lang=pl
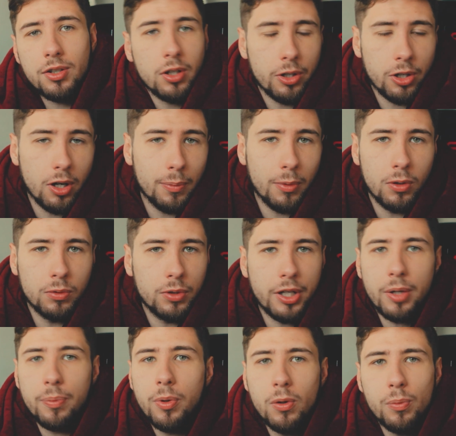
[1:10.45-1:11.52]
z chorobą,
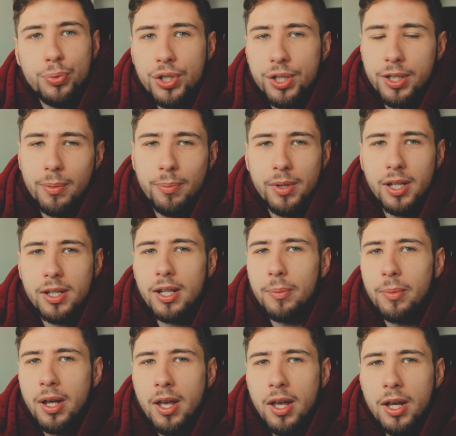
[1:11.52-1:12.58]
grypą,
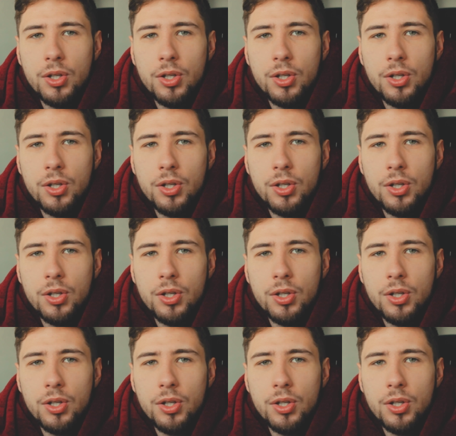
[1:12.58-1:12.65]
przeziębieniem,